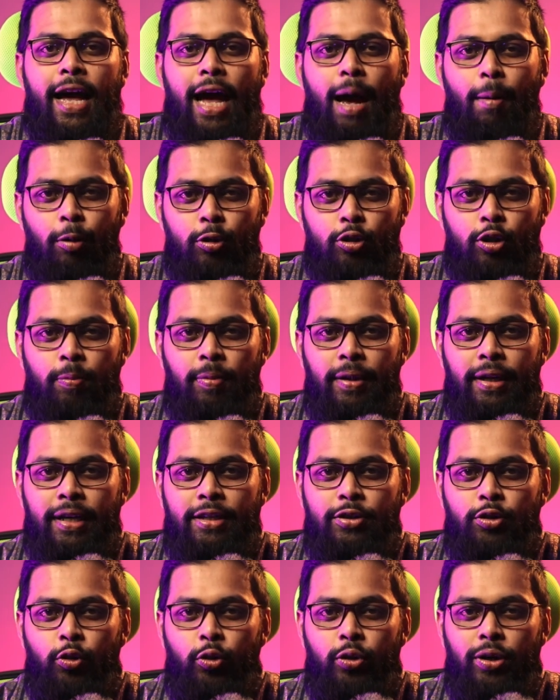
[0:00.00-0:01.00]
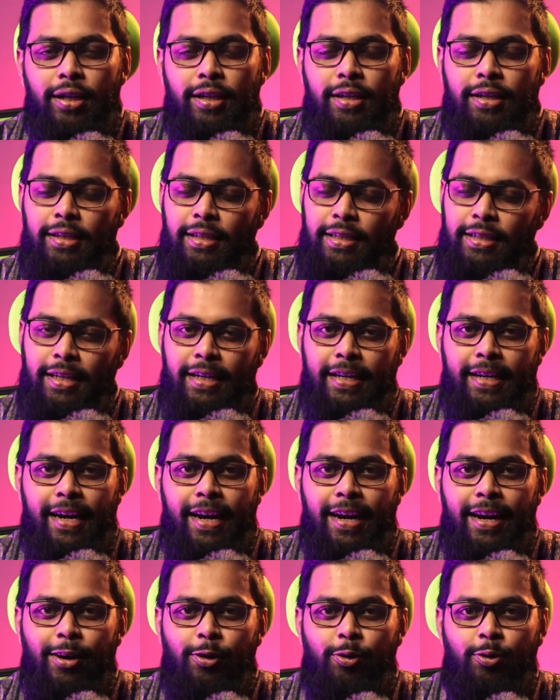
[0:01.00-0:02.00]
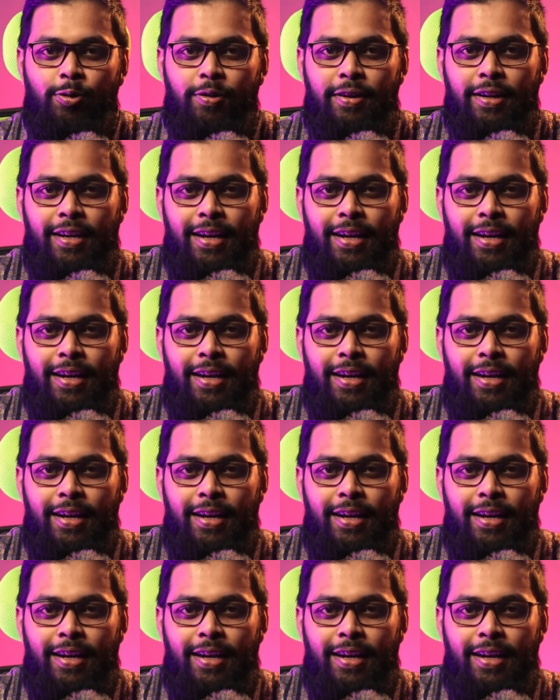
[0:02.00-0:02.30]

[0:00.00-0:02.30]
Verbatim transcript: এবং সব থেকে জরুরি নিজের খেয়াল রাখুন